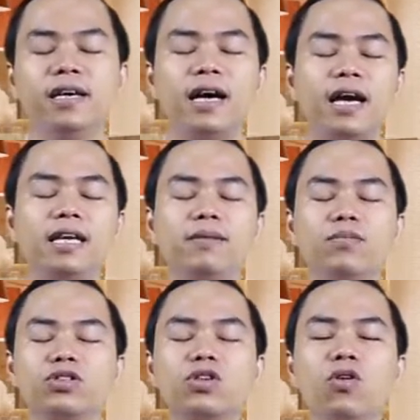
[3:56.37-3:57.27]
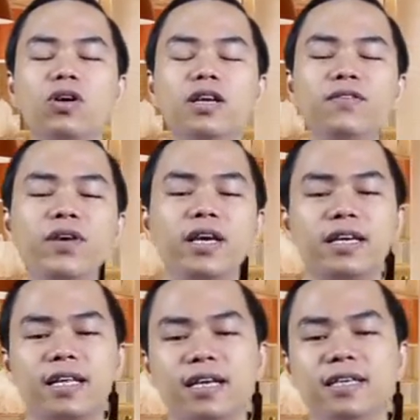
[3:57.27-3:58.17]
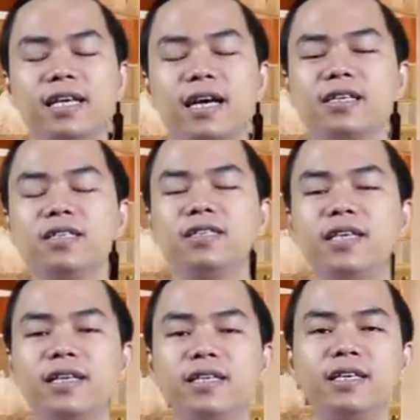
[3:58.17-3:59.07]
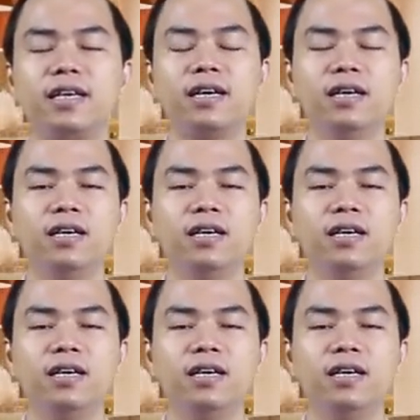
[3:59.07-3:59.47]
hay là một số cái đơn vị người ta đưa ra các chương trình như là